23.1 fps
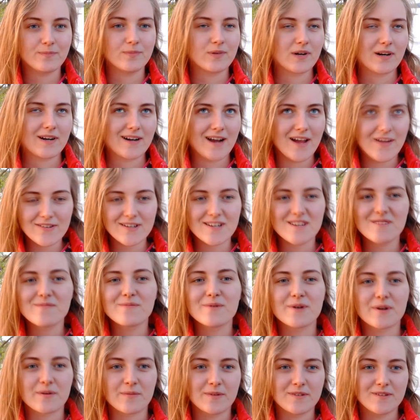правильным
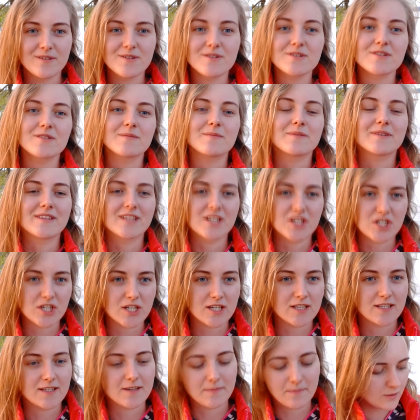гармоничным
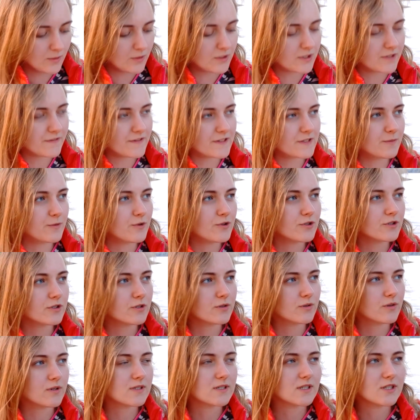отношениям. Но это возможно
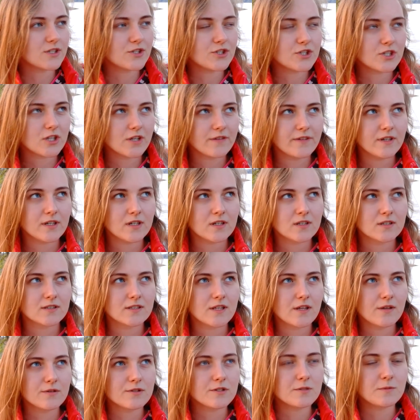только если человек
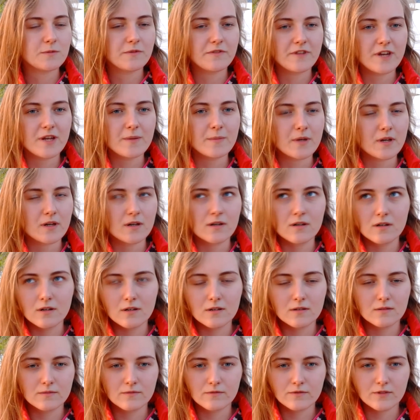дает себе время
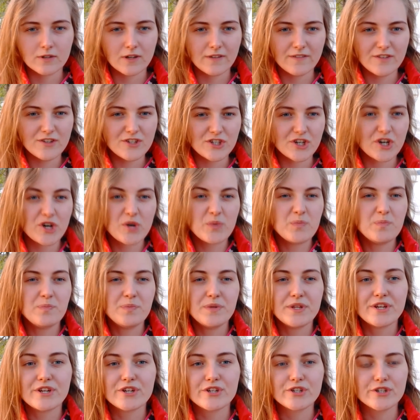в кавычках
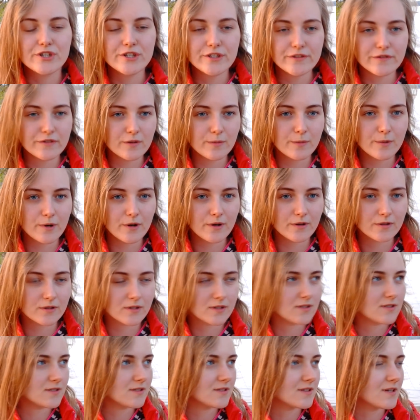пережить
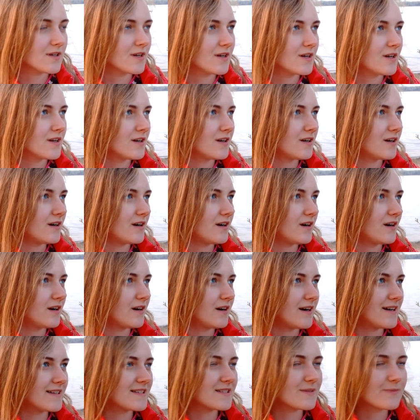влюбленность, э, а,
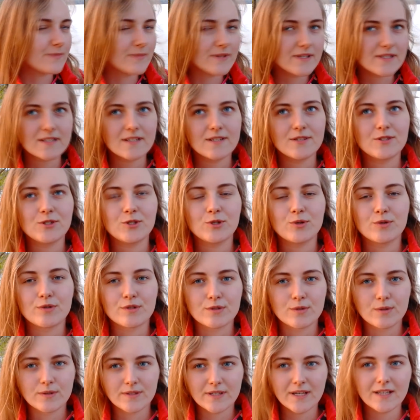осмыслить ее
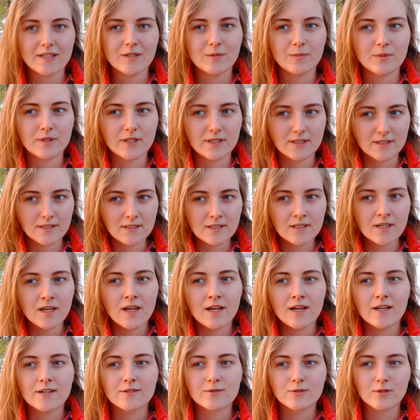результаты, плоды.
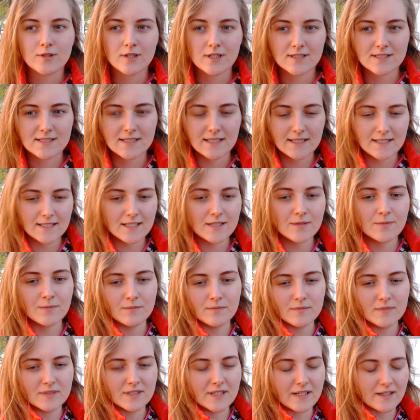И только с таким
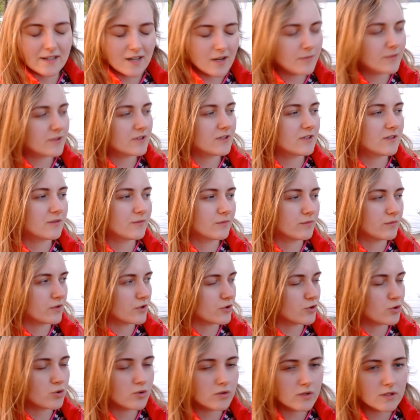грамотным,
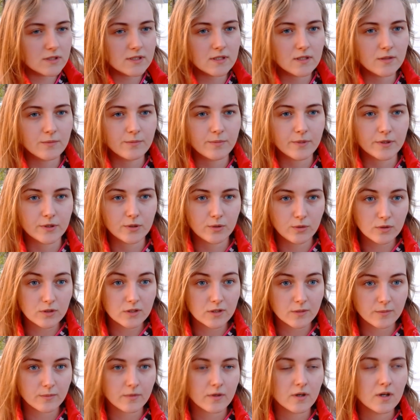рассудительным
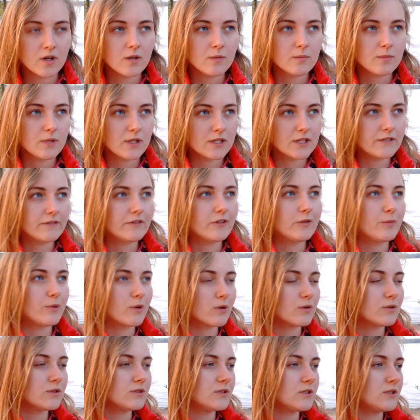подходом плоды
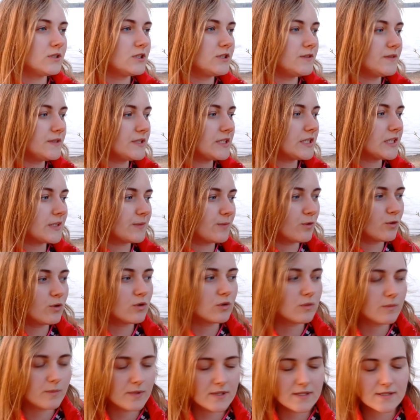влюбленности действительно
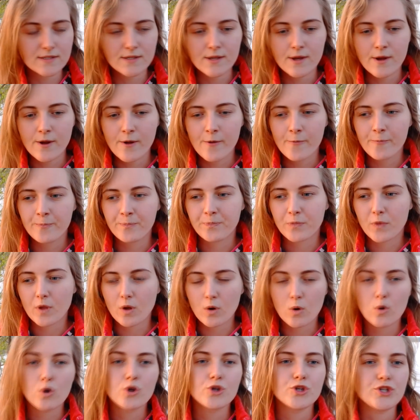могут быть
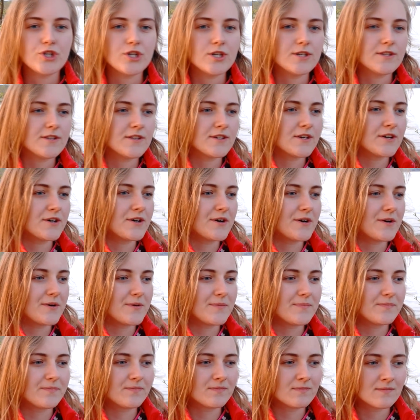очень э,
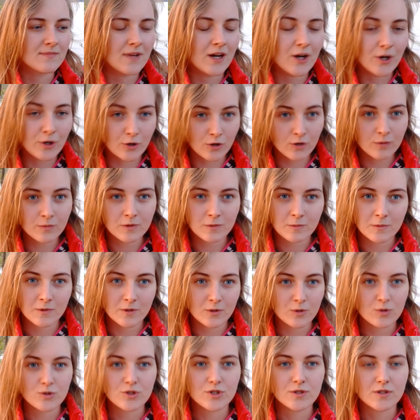огромными,
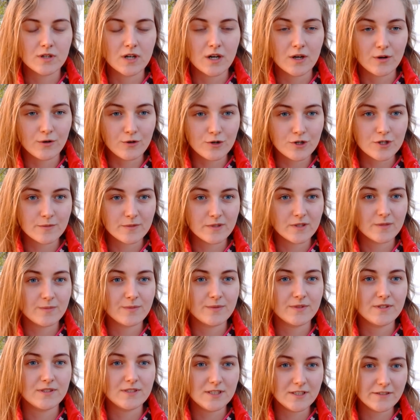очень хорошими и
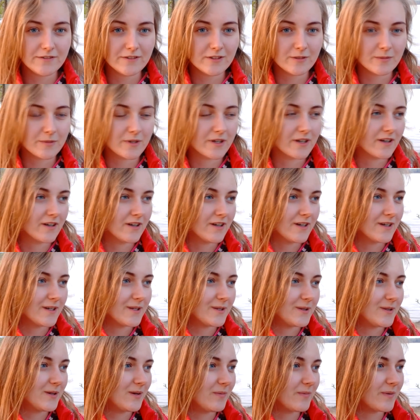позитивными.
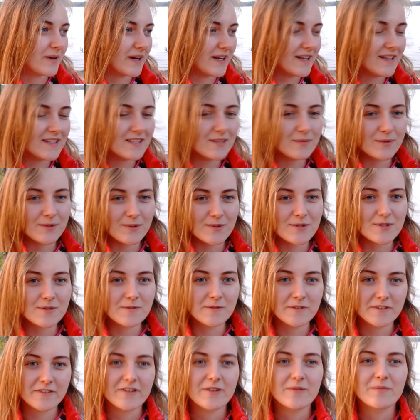Но про это мы тоже
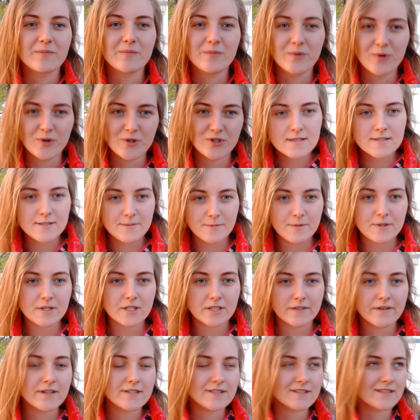поговорим позже. Теперь
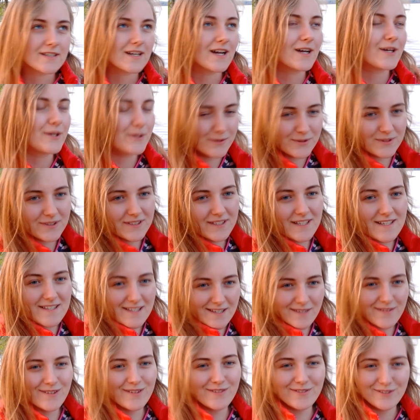давайте, как я уже
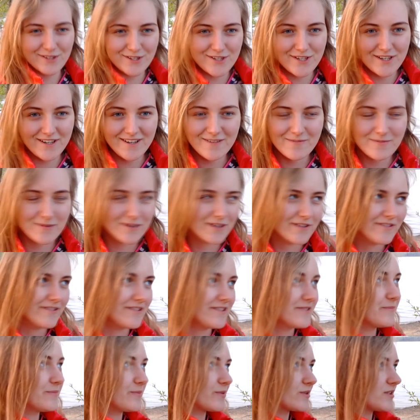заявила в начале,
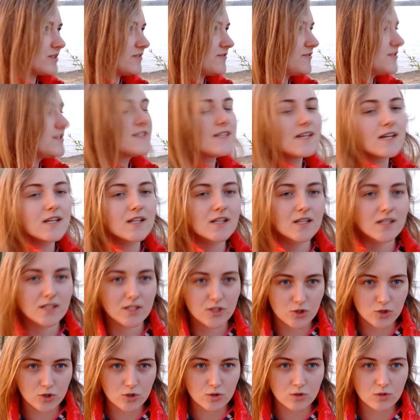поговорим про
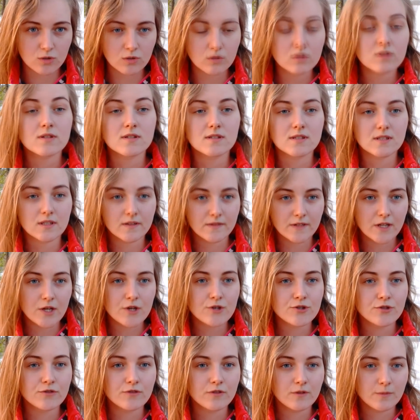физиологическую
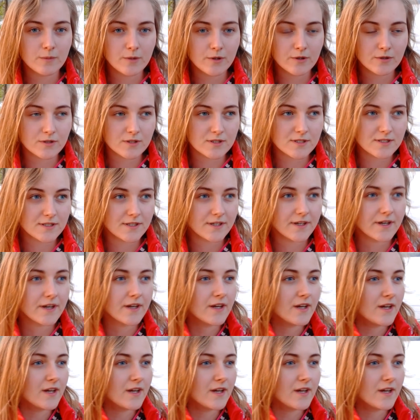составляющую влюбленности.